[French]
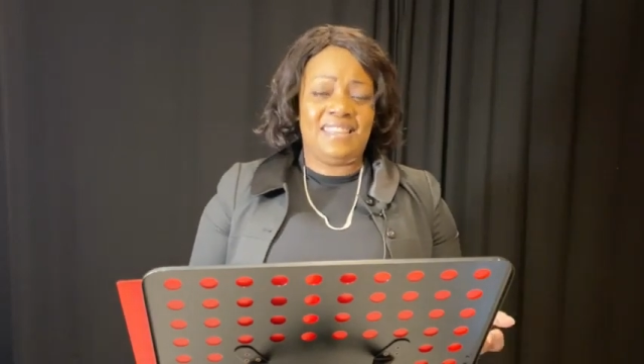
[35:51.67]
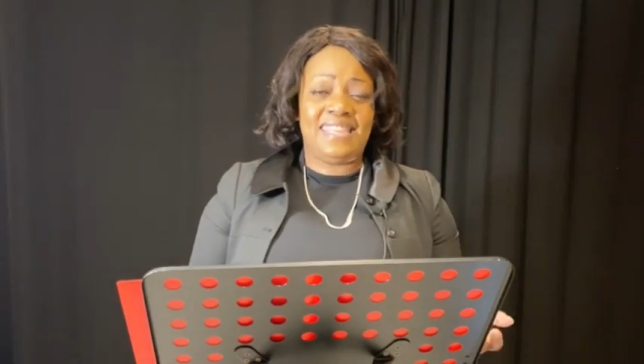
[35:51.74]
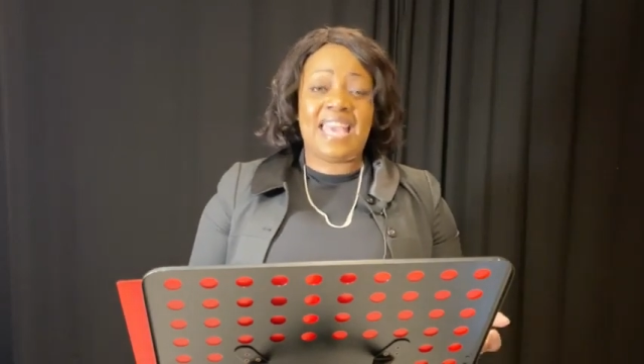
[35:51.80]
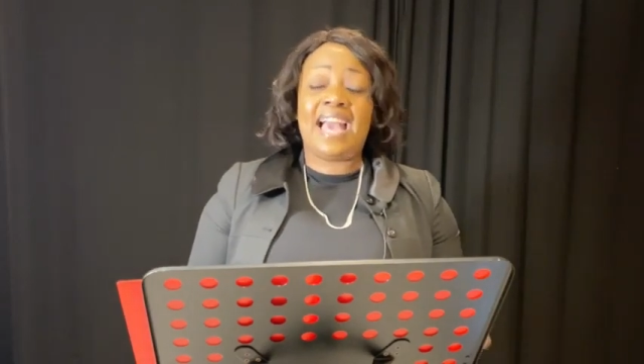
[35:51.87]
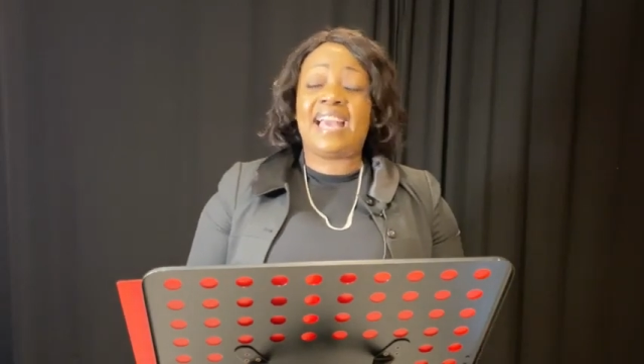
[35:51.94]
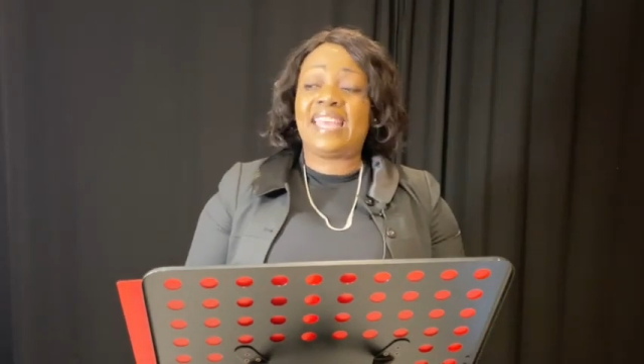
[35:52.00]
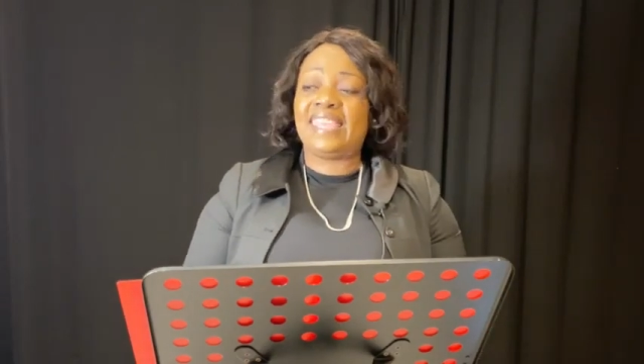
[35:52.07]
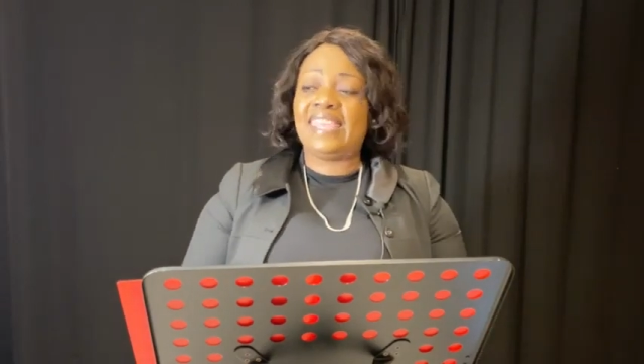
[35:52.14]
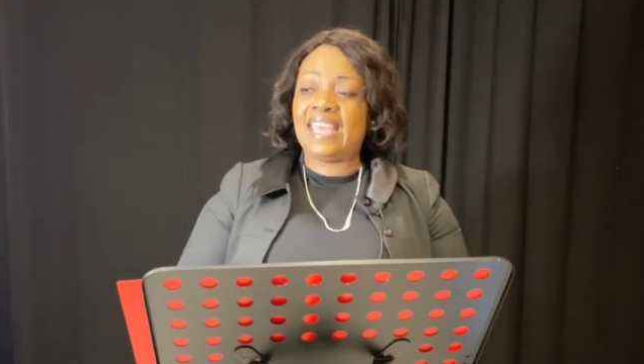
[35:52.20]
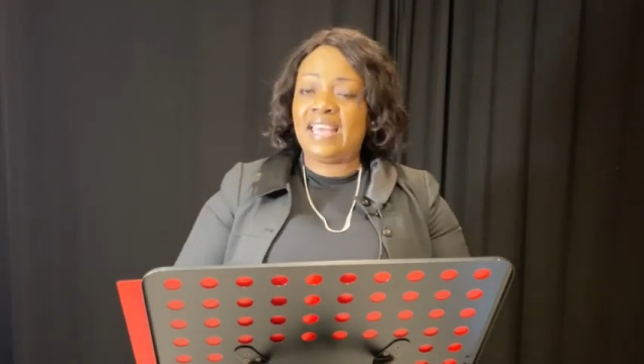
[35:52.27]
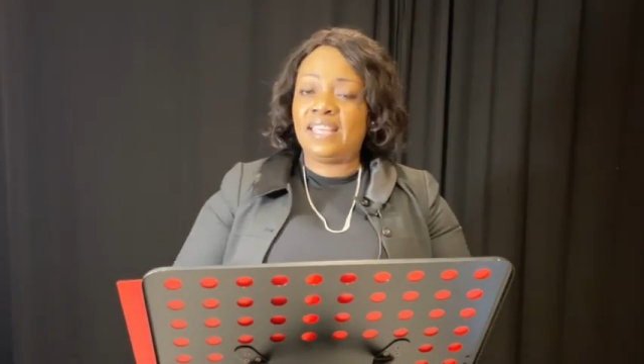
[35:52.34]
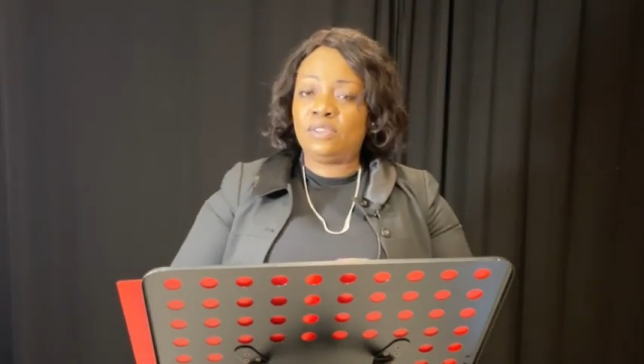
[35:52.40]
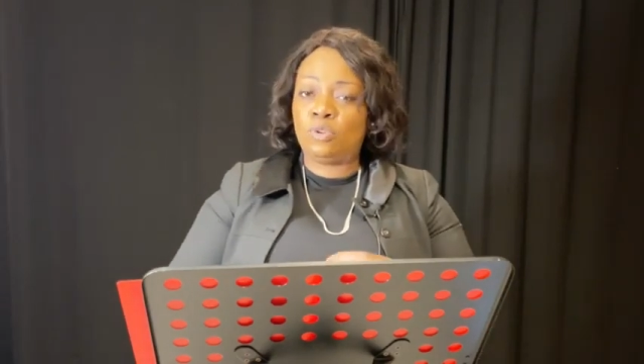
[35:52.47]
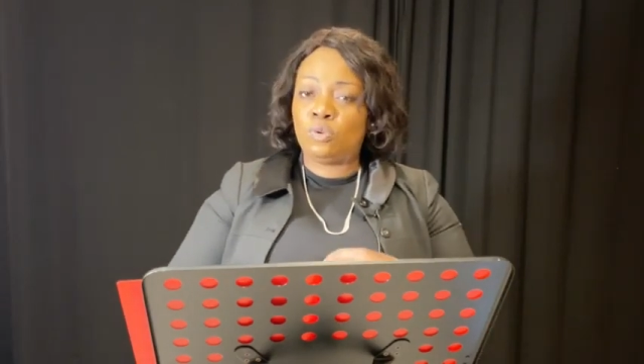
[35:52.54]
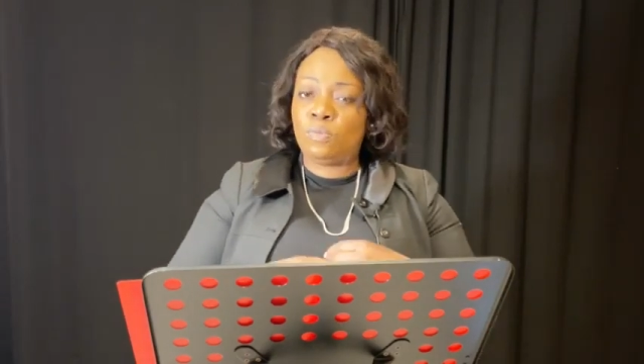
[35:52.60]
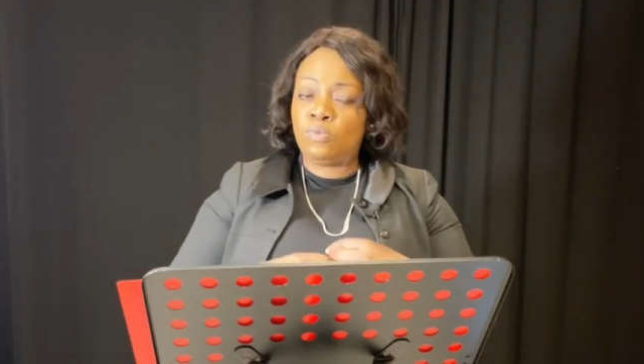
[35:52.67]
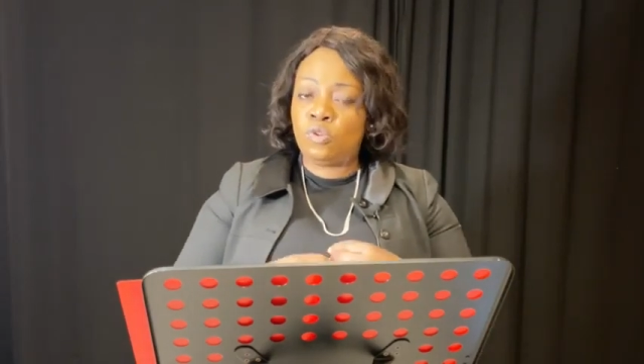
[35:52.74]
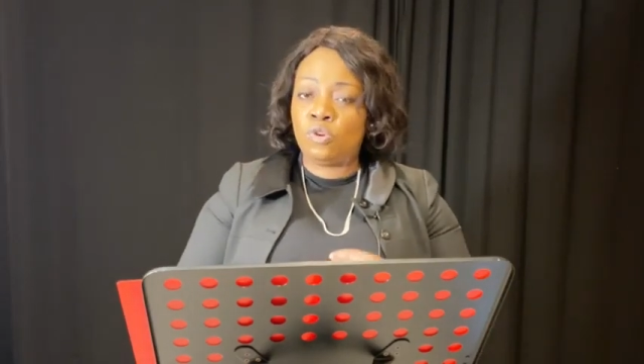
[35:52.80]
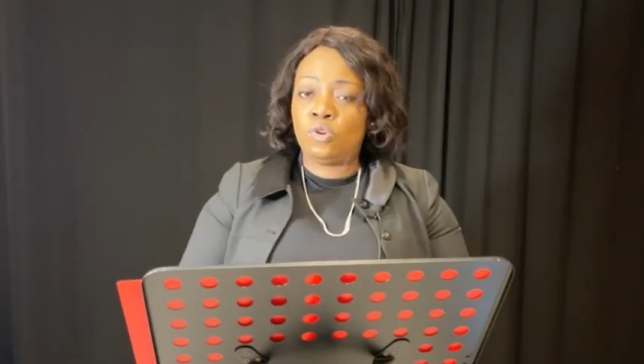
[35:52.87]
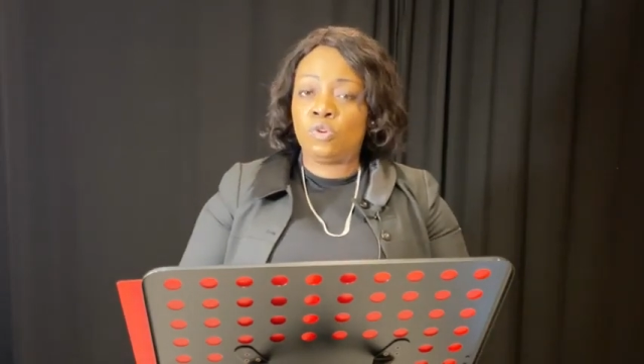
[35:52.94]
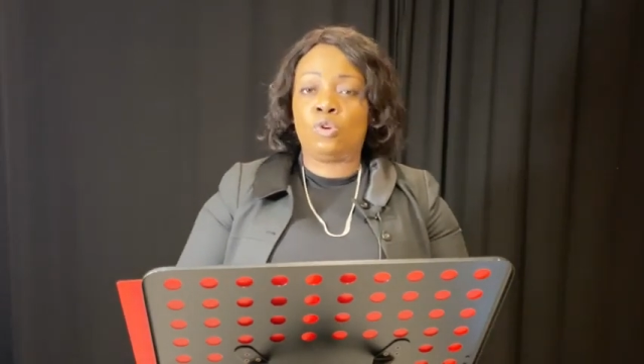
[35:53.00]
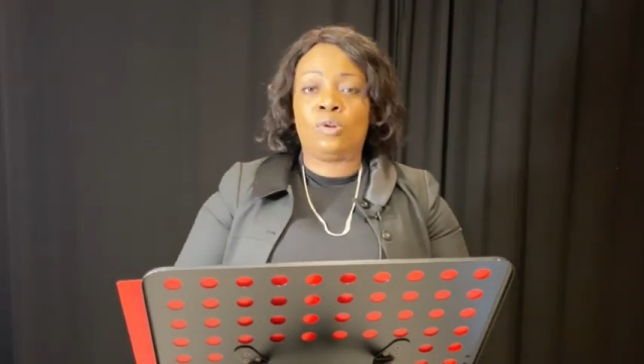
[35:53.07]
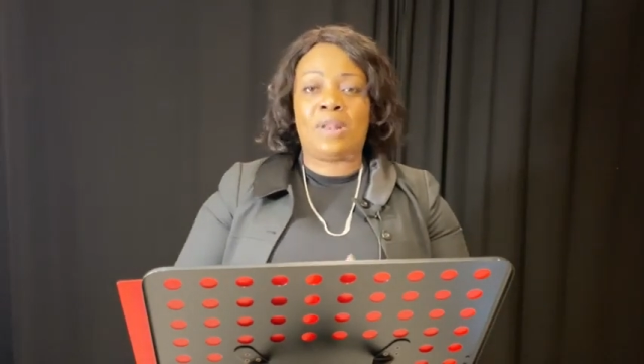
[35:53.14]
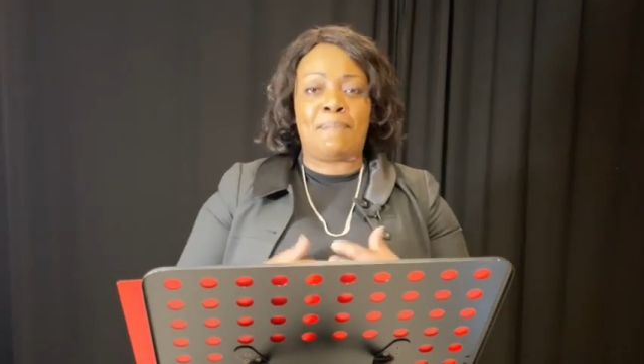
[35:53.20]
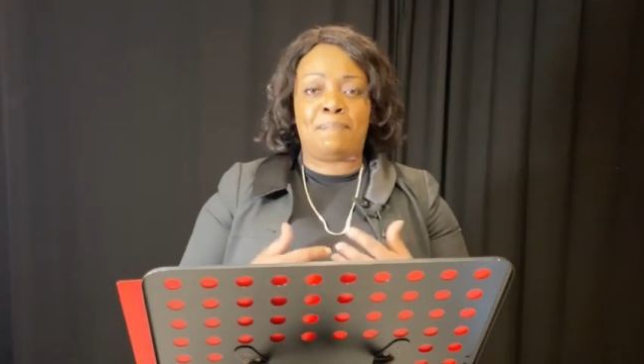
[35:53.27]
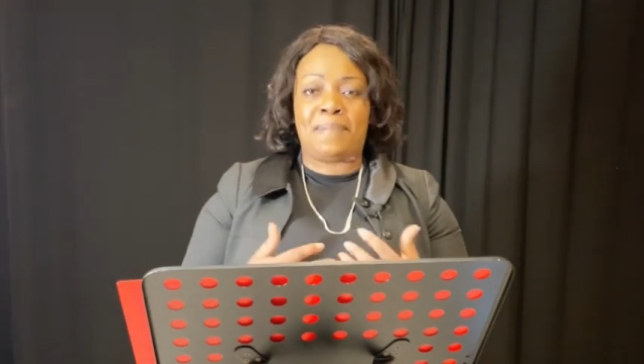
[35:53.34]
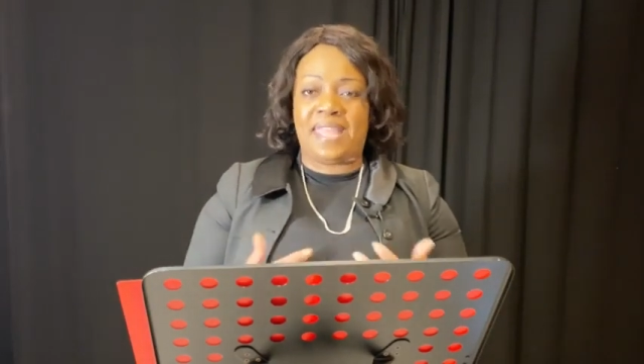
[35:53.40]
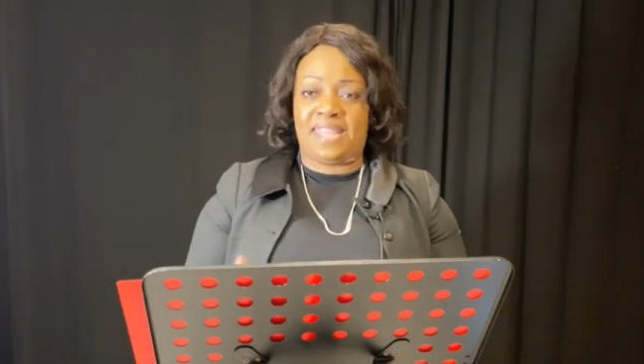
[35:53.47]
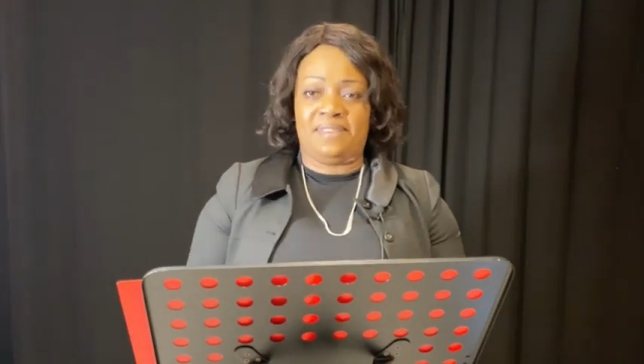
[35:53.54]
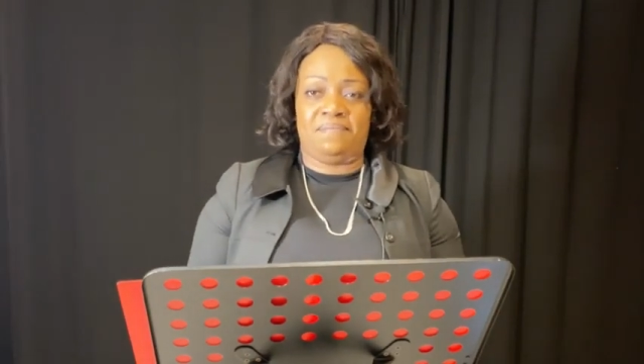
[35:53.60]
Il n'y a rien de mieux que la
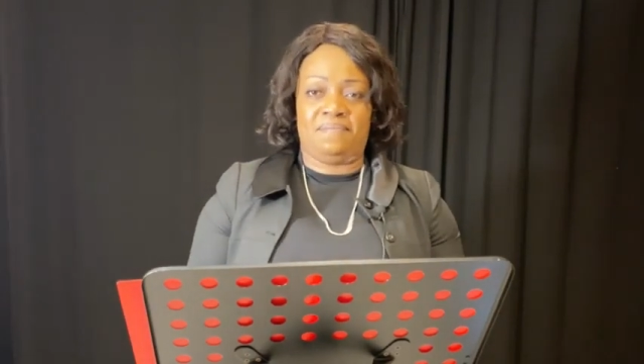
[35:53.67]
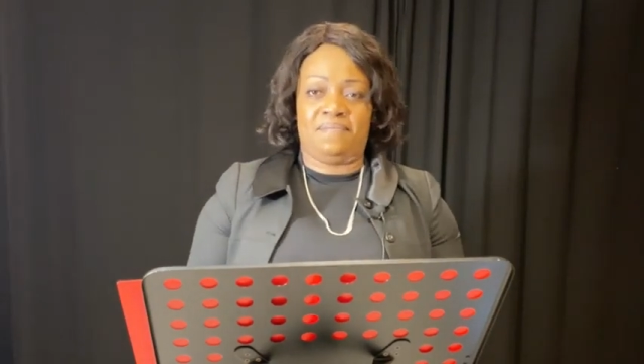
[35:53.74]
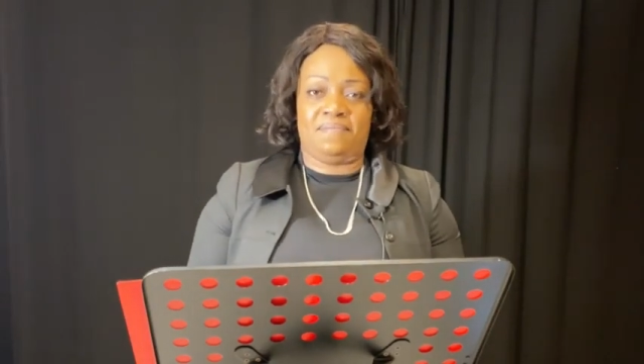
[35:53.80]
paix